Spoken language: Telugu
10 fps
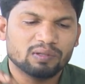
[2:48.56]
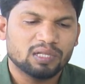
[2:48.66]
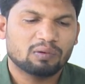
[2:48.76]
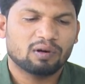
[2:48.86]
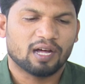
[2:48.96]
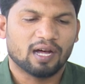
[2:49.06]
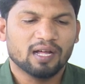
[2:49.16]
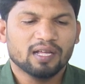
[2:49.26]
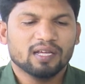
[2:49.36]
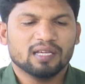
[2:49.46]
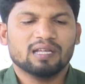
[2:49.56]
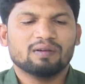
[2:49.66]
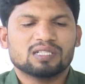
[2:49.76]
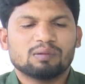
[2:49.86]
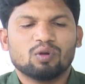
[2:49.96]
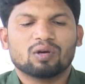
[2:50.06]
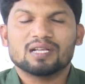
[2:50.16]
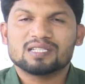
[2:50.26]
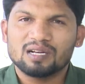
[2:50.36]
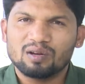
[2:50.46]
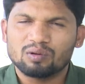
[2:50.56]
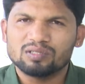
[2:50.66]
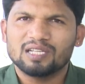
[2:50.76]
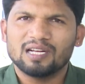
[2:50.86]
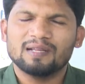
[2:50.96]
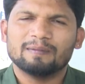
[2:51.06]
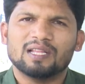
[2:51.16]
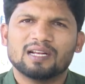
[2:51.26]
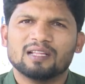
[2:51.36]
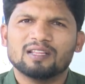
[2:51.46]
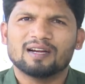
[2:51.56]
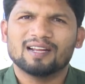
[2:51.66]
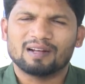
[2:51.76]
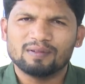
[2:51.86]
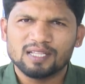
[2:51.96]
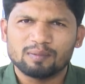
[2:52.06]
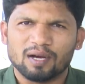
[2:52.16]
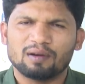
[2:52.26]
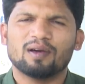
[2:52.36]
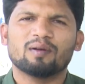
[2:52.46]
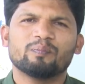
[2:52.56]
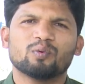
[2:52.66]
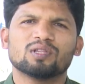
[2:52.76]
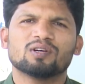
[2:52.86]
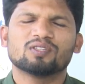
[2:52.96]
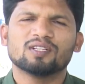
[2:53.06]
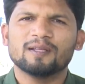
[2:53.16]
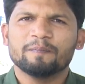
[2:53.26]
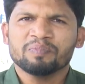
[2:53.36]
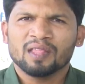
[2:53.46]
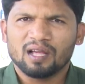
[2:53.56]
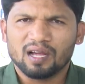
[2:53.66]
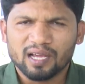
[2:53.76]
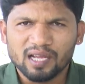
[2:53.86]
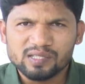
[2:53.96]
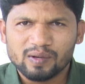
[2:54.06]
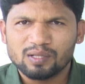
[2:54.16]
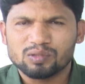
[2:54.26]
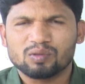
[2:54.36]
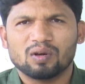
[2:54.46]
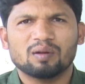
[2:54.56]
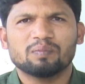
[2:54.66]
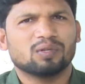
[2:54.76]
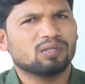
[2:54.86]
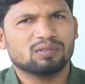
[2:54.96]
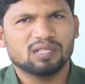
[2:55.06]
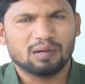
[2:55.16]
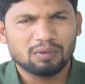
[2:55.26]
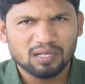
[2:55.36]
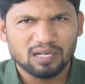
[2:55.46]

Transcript: కవితను కూడా ఇదే విషయంలో కస్టడీలో ఉంచాలి ఇద్దరిది ఎందుకంటే కవితది మంగళవారం పూర్తవుతుంది కేజ్రీవాల్ది శుక్రవారం పూర్తవుతుంది కాబట్టి